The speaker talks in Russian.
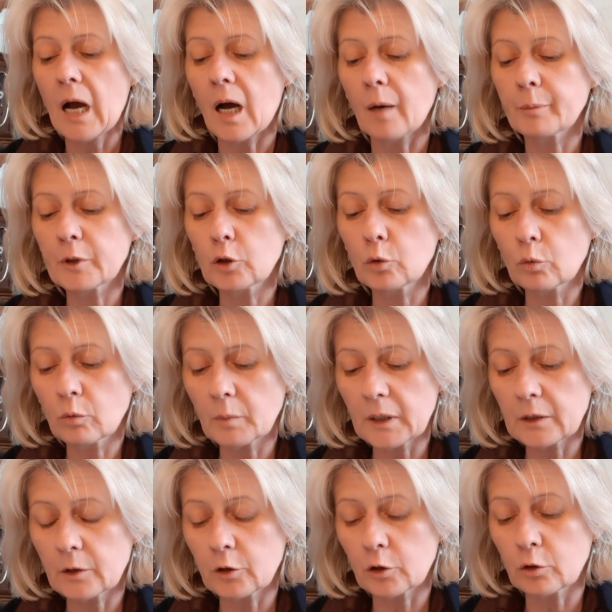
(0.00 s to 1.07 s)
Обдумай
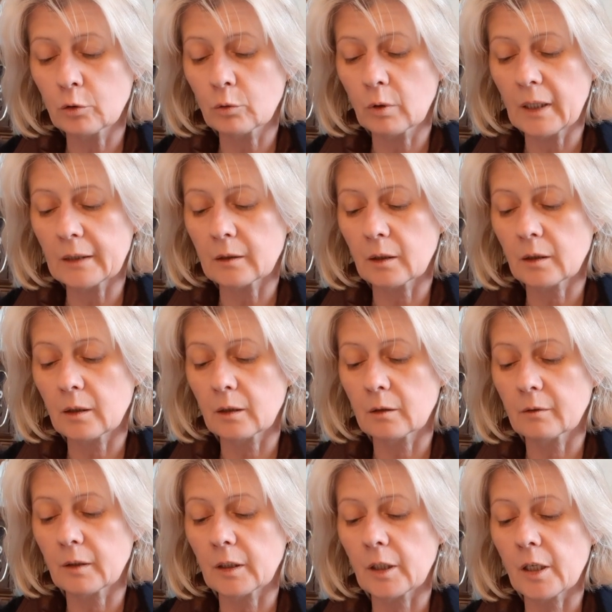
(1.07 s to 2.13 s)
стезю для ноги
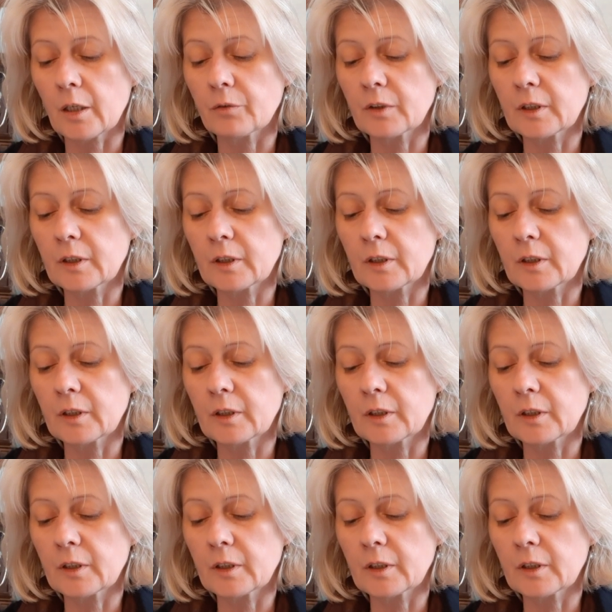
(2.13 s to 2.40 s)
твоей,